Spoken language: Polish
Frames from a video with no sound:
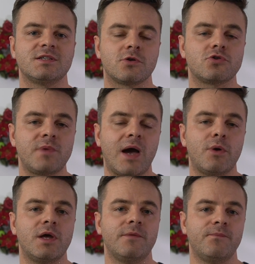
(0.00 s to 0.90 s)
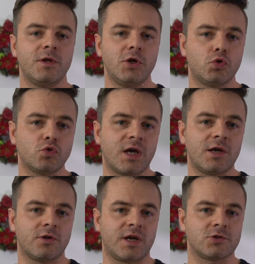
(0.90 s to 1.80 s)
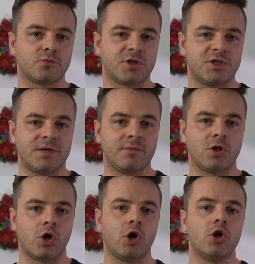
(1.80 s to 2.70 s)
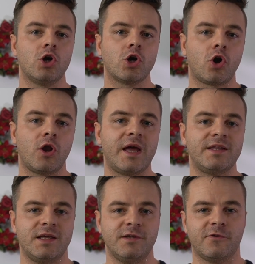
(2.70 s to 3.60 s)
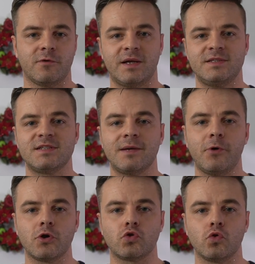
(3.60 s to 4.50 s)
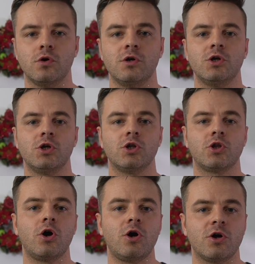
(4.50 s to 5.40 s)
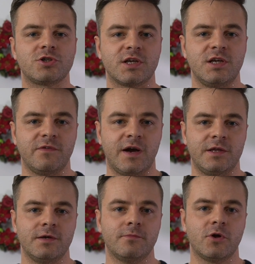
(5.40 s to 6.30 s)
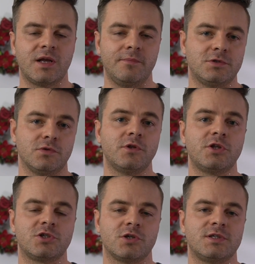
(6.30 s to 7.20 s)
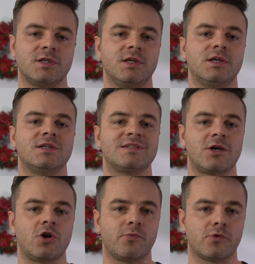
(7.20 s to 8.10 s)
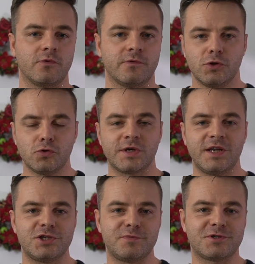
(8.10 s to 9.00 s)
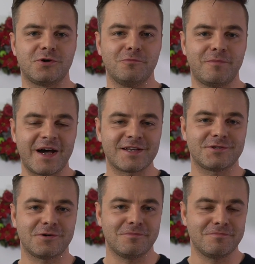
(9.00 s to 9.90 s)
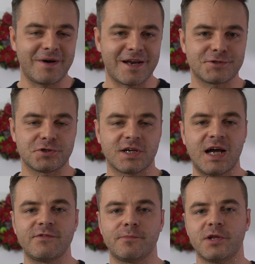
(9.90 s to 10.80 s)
zrozumiały i tutaj od razu przejdziemy do kolejnej informacji z raportu, do oczekiwań programistów dotyczących ich zarobków. Tutaj liczby są bardzo, bardzo ciekawe,